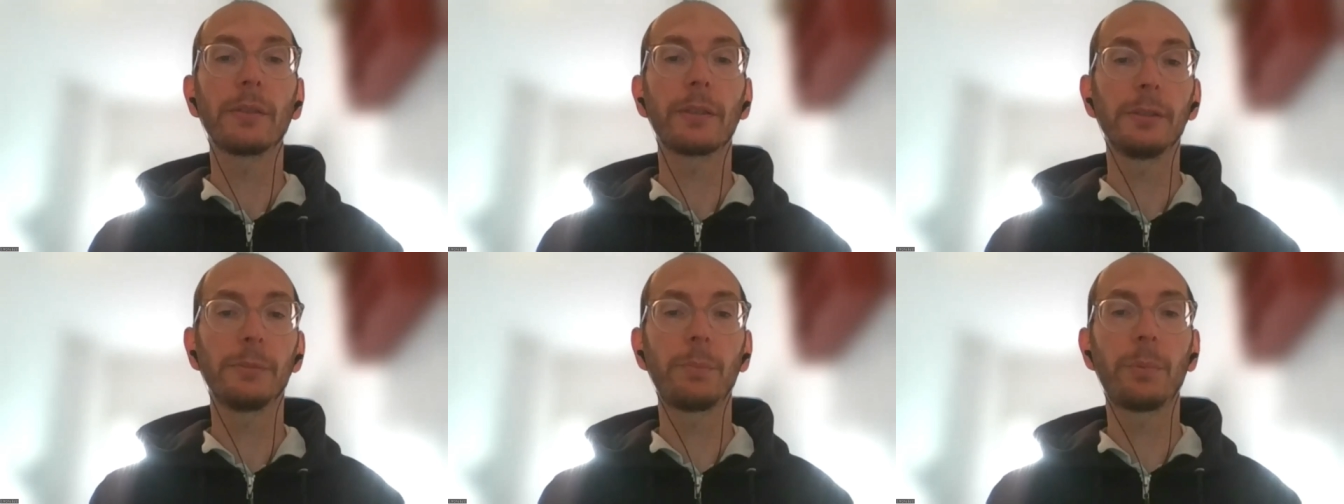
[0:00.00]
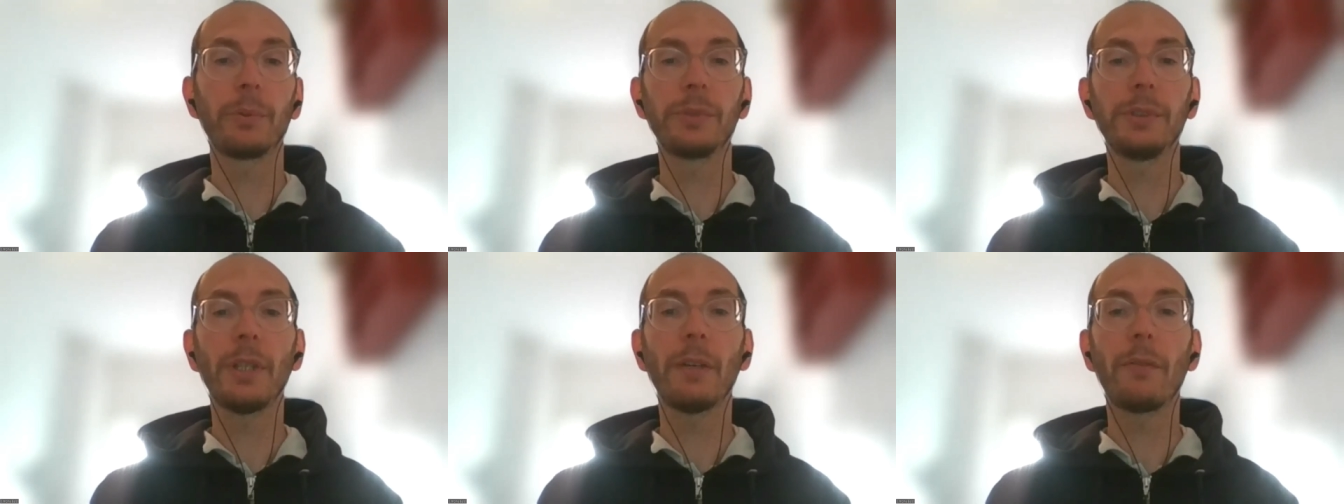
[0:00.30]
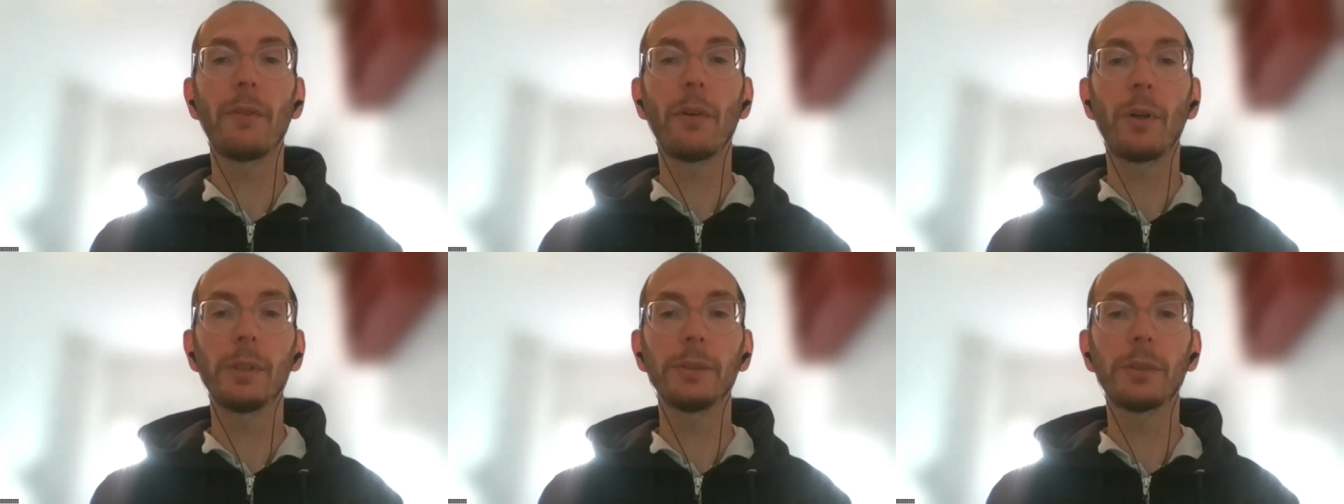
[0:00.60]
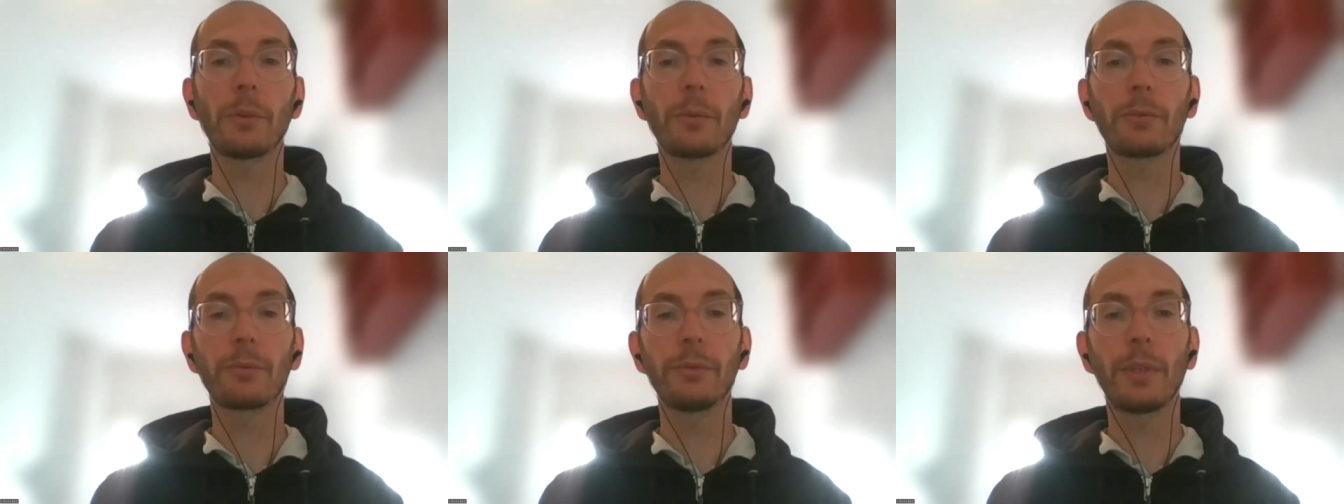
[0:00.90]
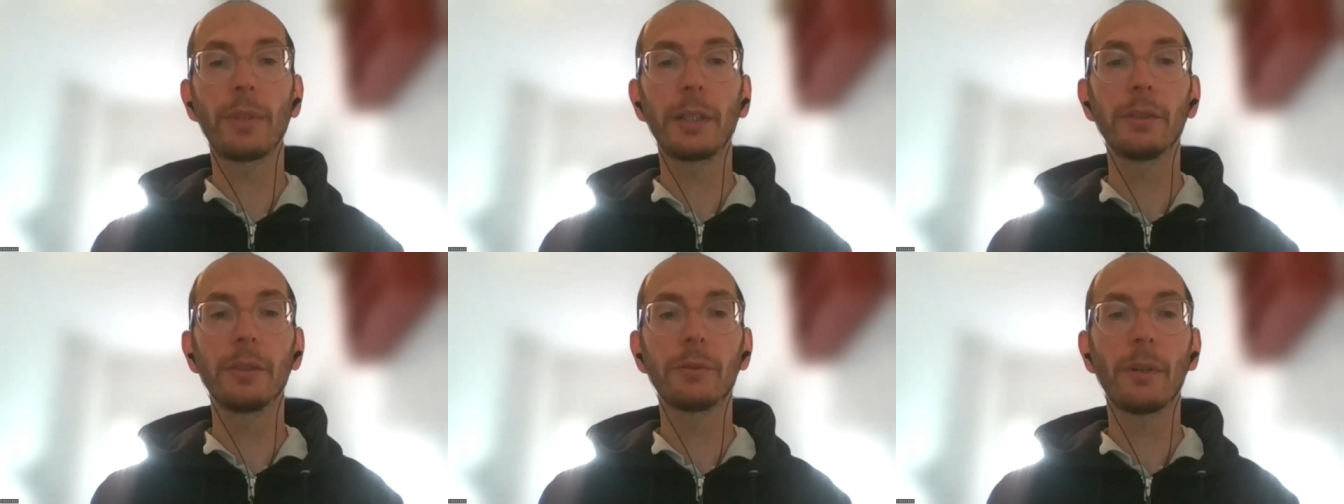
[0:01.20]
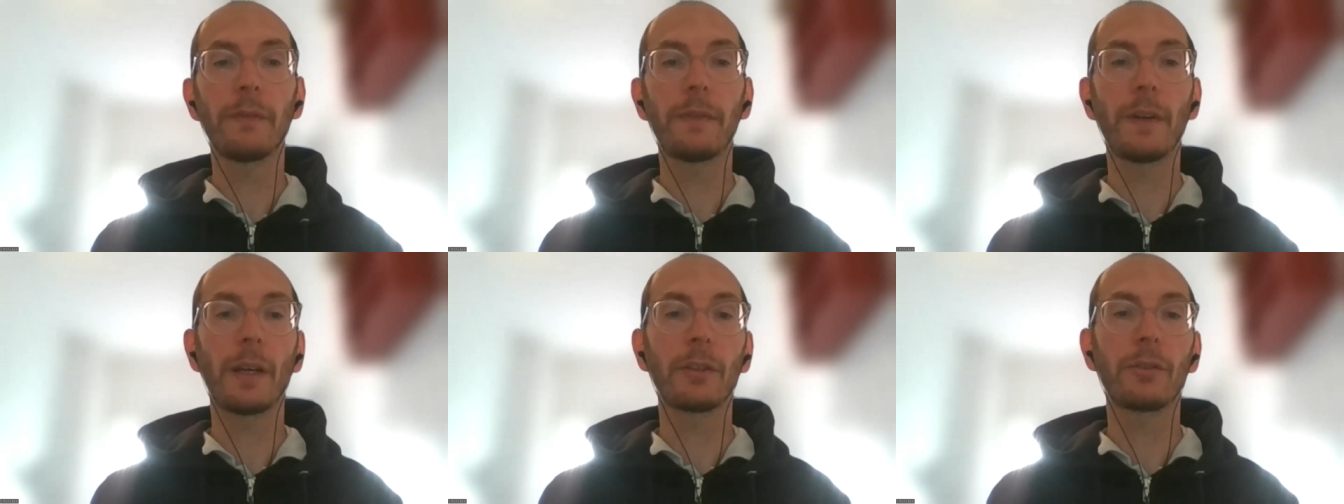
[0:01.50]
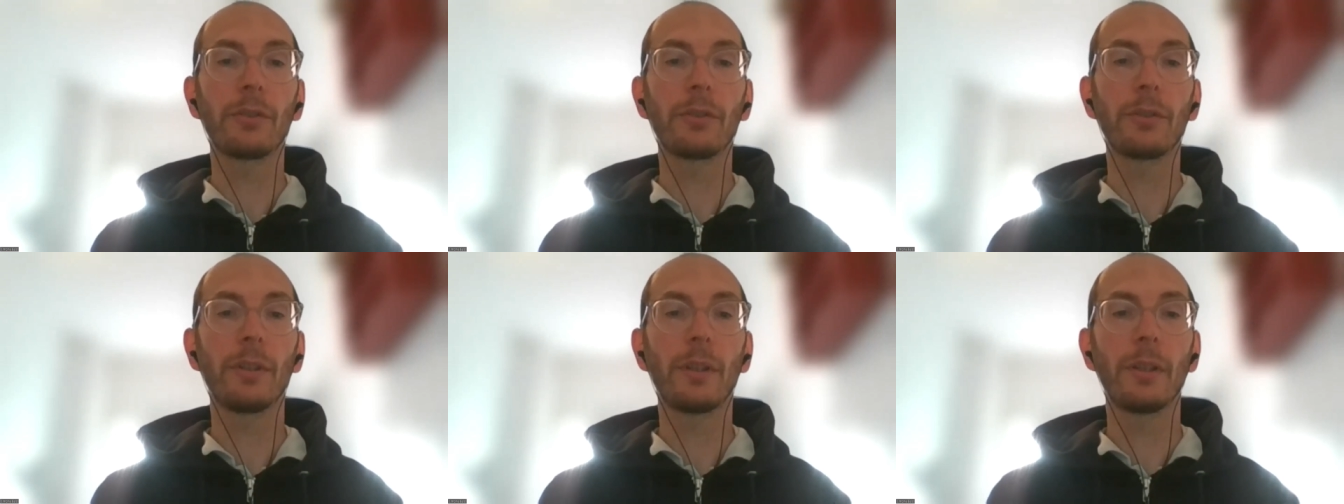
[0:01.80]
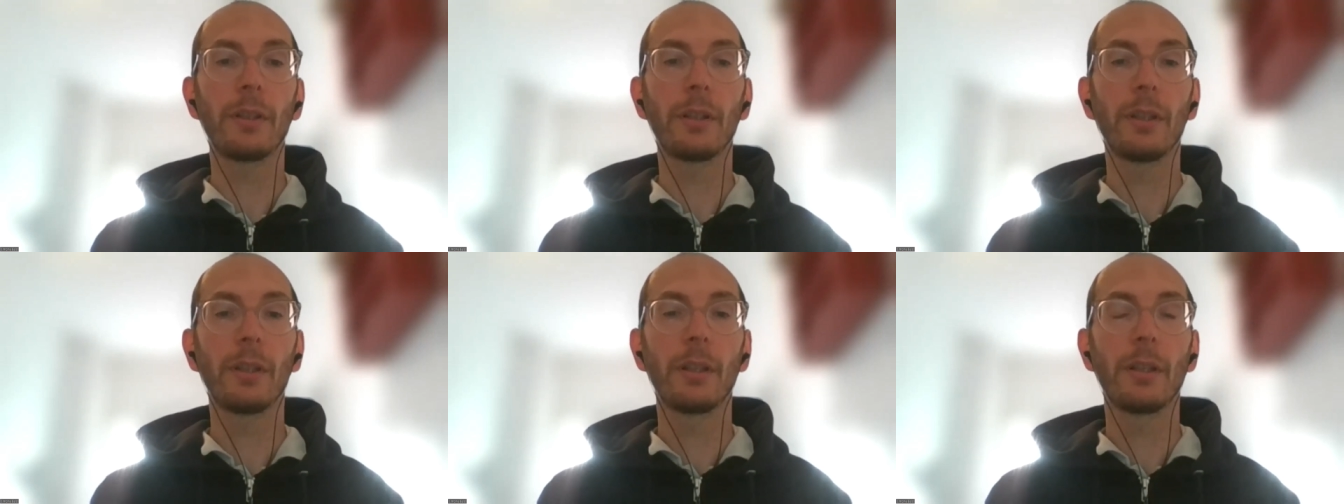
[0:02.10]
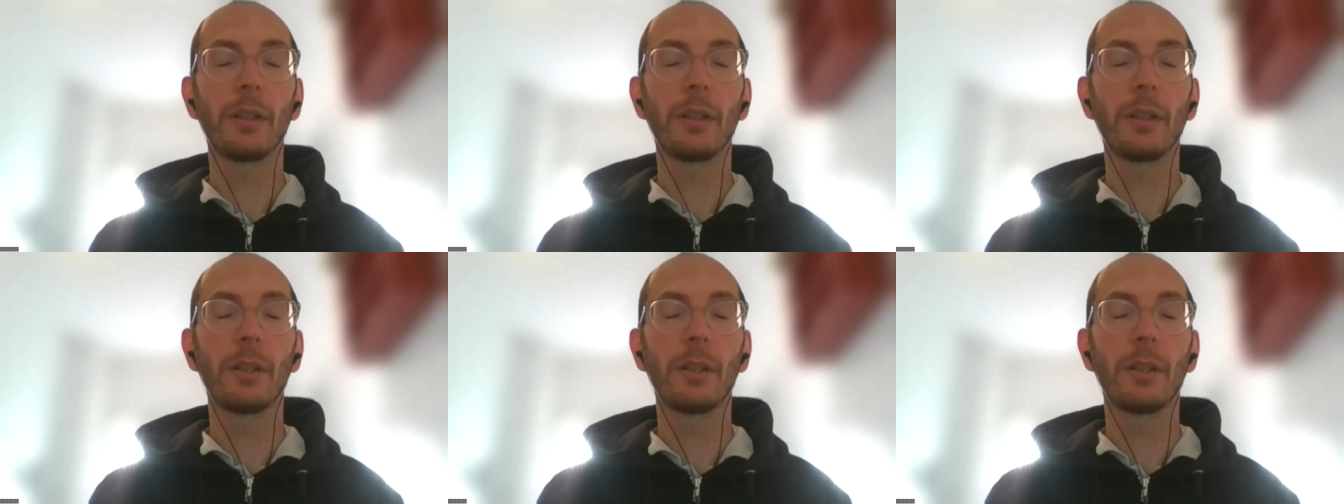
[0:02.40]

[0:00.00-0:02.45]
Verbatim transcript: un gruppo di lavoro sulla lingua facile